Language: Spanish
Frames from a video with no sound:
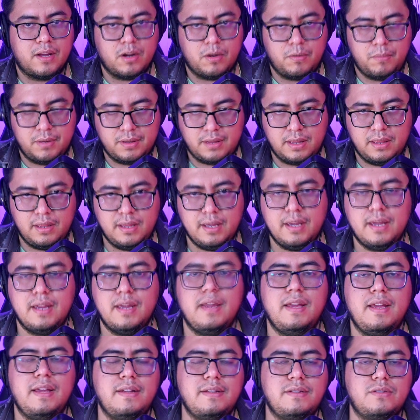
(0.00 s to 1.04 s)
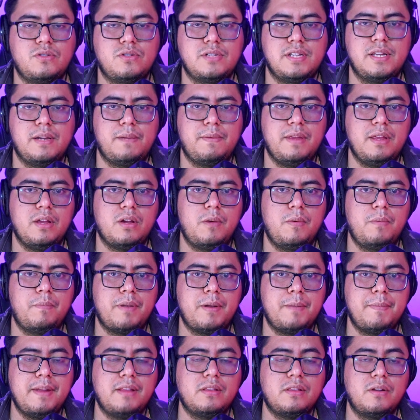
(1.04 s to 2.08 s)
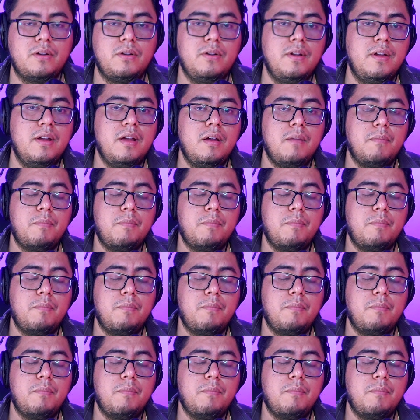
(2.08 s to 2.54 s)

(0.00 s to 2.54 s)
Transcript: como te dije, esto sirve de complemento,